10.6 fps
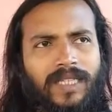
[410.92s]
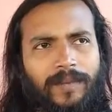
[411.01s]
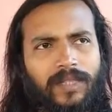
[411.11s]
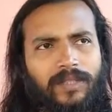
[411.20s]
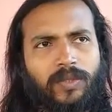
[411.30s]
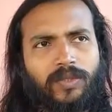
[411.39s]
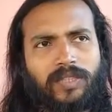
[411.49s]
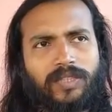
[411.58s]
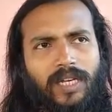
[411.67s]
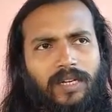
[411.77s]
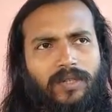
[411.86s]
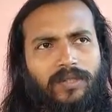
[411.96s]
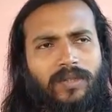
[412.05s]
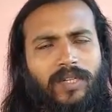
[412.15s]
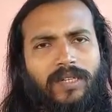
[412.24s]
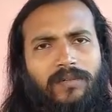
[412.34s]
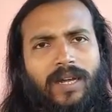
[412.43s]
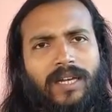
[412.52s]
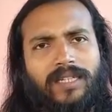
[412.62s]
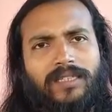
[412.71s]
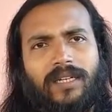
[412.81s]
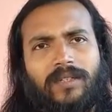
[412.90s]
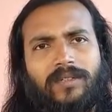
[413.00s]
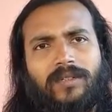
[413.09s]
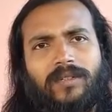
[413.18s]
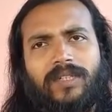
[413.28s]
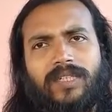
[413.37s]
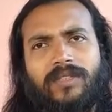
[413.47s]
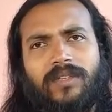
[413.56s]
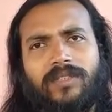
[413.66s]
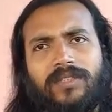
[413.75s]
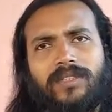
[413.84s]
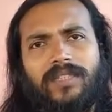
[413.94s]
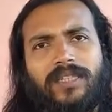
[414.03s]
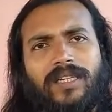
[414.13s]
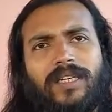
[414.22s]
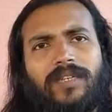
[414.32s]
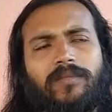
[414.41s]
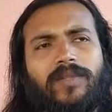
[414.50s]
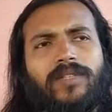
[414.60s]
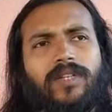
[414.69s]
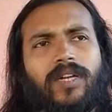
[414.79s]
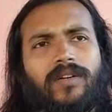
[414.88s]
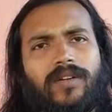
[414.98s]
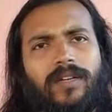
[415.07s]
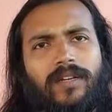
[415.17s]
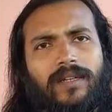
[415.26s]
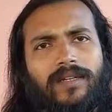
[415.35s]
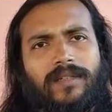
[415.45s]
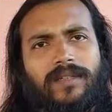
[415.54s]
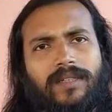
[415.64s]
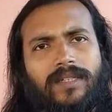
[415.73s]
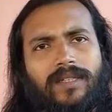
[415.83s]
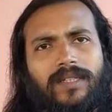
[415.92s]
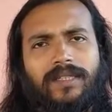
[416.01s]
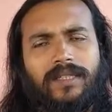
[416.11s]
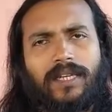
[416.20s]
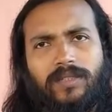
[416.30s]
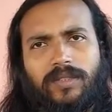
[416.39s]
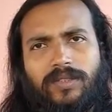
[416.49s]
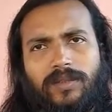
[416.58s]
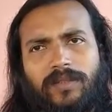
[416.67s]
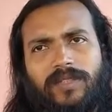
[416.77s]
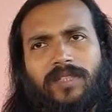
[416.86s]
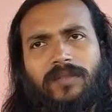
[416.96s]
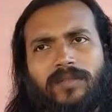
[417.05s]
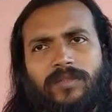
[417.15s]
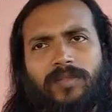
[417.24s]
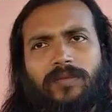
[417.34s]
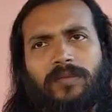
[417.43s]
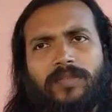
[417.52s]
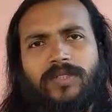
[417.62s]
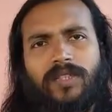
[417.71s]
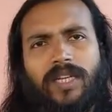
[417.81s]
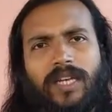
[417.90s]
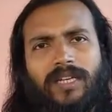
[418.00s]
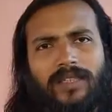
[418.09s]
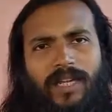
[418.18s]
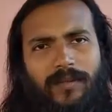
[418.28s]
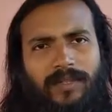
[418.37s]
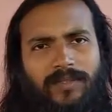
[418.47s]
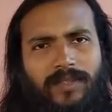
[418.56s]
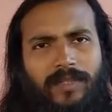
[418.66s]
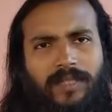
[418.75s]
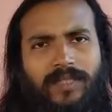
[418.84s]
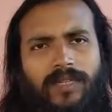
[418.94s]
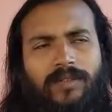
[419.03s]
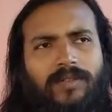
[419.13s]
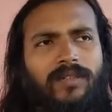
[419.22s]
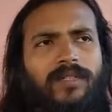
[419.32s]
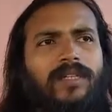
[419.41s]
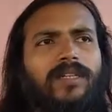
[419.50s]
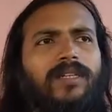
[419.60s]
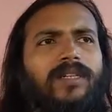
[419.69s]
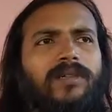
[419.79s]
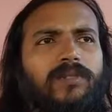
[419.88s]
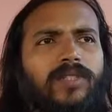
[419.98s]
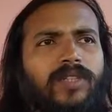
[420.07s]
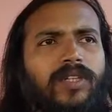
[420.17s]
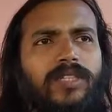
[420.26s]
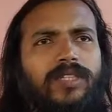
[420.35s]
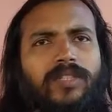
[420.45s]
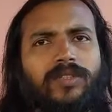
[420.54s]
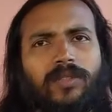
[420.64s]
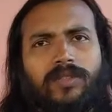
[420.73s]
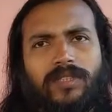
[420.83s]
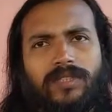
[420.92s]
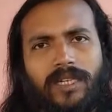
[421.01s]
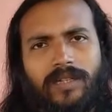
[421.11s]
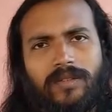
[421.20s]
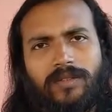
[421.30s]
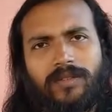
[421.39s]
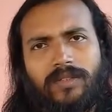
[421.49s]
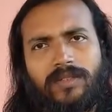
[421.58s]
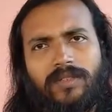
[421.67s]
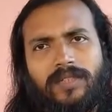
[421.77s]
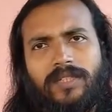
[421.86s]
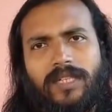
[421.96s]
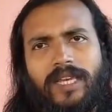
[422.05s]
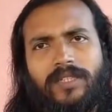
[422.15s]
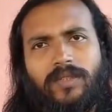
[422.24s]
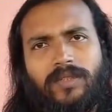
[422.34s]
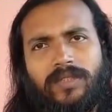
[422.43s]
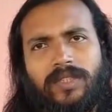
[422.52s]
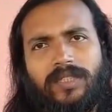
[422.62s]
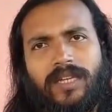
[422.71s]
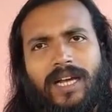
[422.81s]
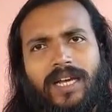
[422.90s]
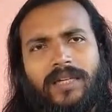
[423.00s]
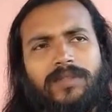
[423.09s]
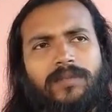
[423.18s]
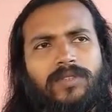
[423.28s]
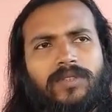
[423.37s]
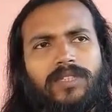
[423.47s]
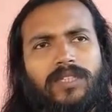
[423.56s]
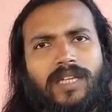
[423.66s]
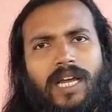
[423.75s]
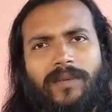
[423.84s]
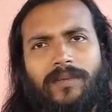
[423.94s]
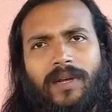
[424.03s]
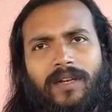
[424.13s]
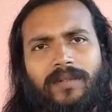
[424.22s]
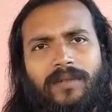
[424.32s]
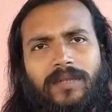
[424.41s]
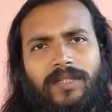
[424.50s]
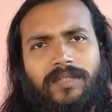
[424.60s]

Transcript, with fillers: আমাদের শক্তি জাগ্রত হয়ে মাকে জাগ্রত করে দশ দিনের বিজয়া করা তাই দশম দিনের শুভ বিজয়া আবার সবাইকে থাকলো বিজয়ার দিনে শক্তি জাগরণ করুন এই শক্তি আগামী বছরে যাতে আবার ভালোভাবে